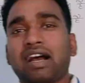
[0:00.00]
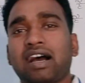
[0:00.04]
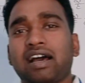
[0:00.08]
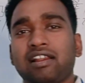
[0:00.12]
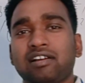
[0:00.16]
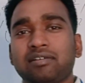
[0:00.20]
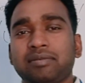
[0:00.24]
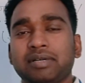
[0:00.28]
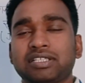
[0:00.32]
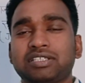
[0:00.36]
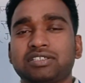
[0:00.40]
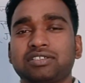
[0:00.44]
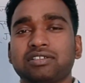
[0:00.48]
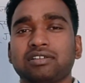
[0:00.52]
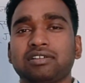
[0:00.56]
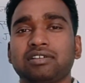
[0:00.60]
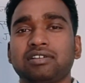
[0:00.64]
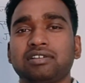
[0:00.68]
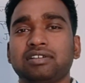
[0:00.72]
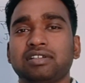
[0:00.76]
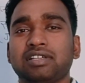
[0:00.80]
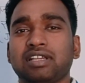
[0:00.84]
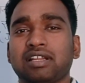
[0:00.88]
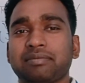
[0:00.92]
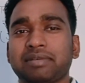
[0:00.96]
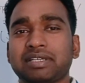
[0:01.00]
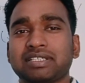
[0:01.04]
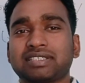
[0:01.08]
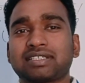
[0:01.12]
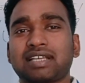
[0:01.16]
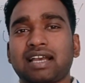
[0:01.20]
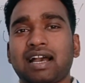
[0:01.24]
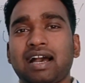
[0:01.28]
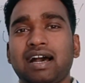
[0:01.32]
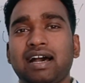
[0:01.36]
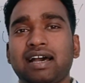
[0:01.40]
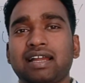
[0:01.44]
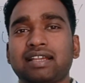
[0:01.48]
हेलो बच्चों
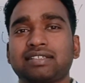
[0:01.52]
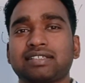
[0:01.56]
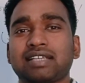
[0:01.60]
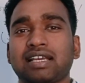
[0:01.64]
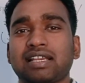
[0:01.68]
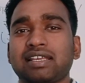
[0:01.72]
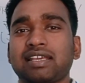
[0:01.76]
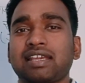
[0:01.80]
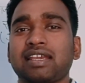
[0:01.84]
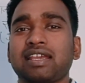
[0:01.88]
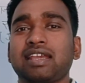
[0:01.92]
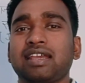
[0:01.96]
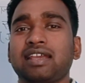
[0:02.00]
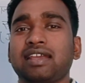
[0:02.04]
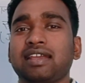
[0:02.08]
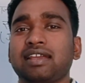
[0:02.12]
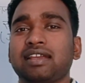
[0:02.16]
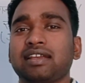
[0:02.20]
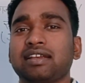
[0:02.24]
नमस्कार चलिए